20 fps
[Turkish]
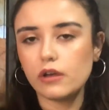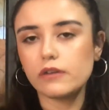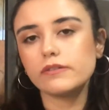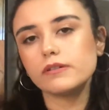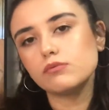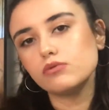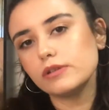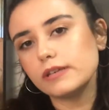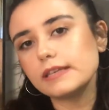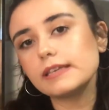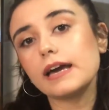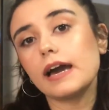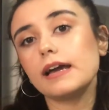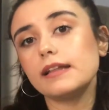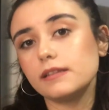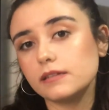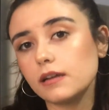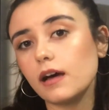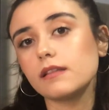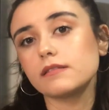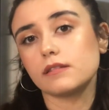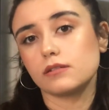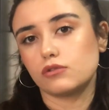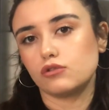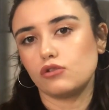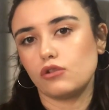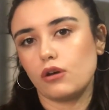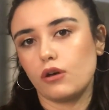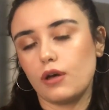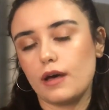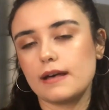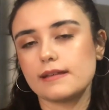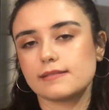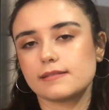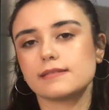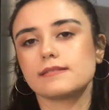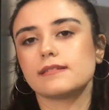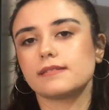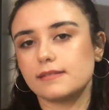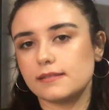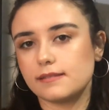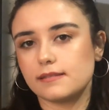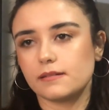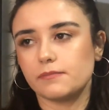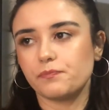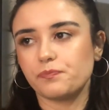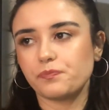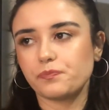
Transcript: Ve bu hikayeleri anlatıyor aslında dizi.